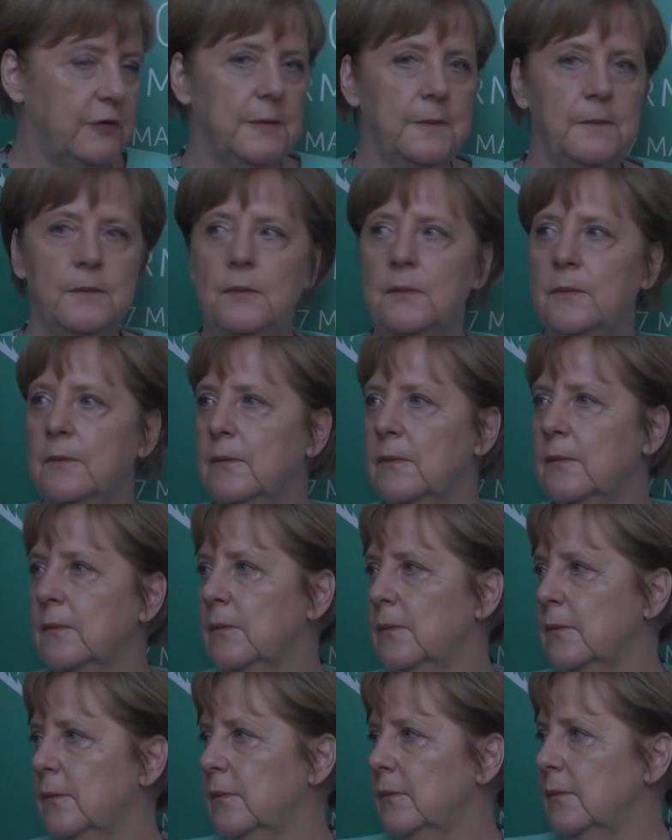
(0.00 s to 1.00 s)
Kommt das Wort
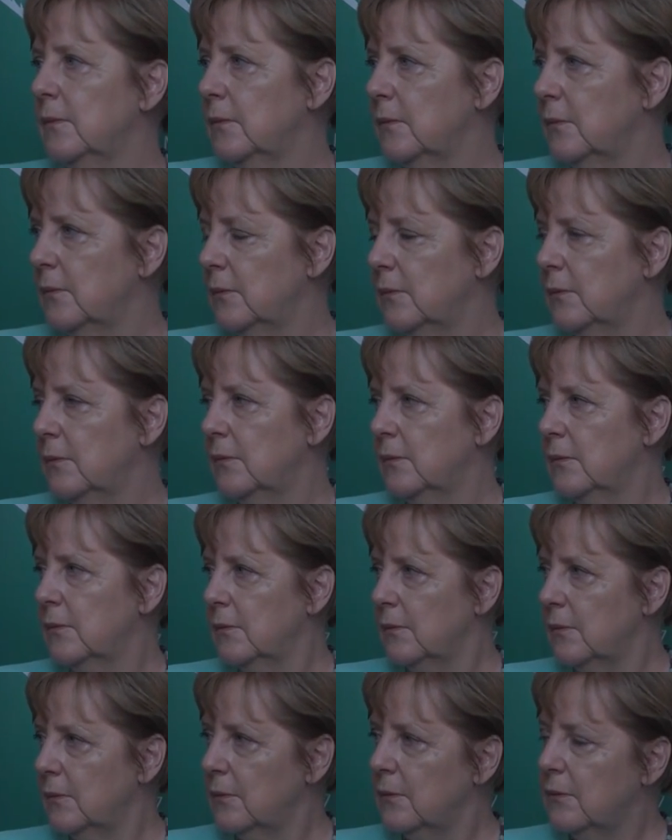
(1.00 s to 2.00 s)
Protektionismus
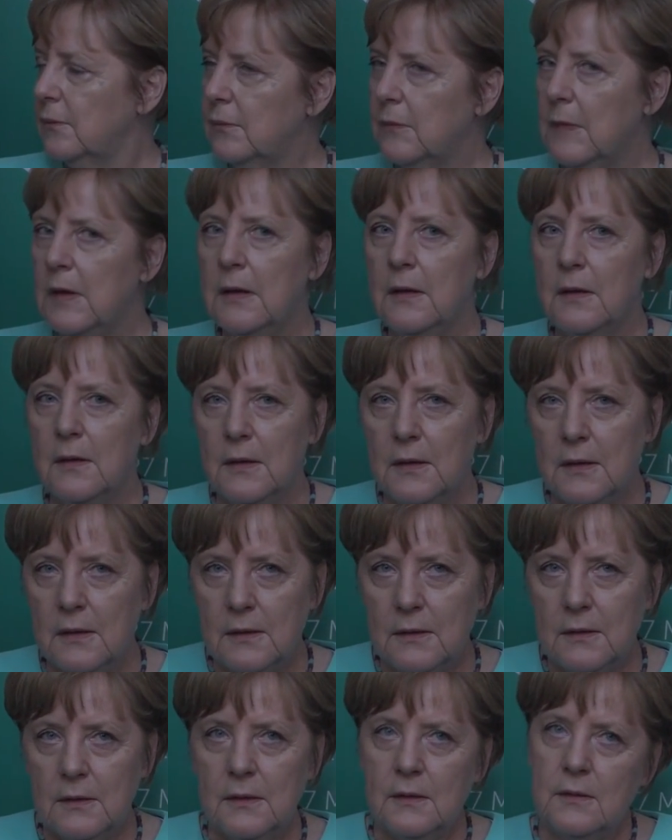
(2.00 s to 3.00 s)
ausdrücklich vor im
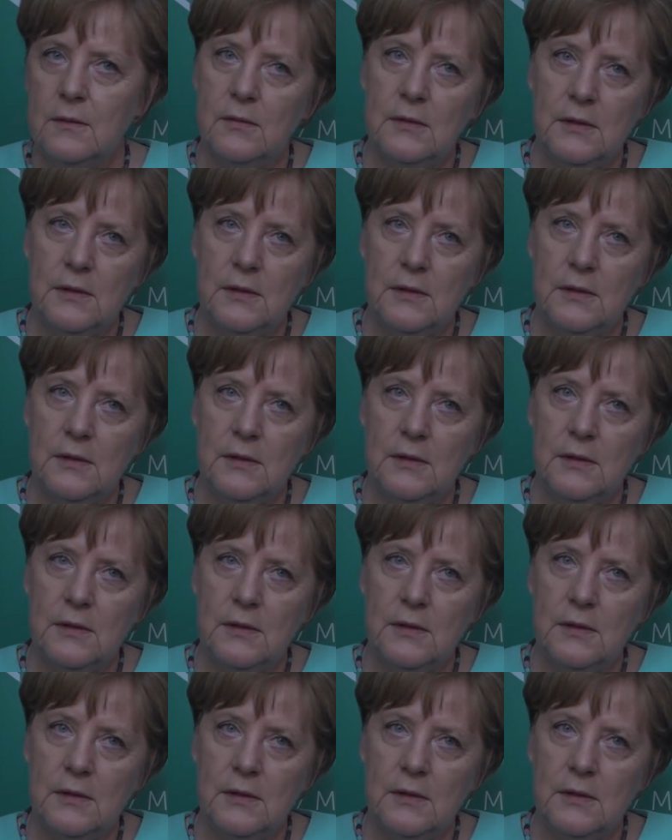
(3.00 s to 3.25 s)
Schlusskommunikation?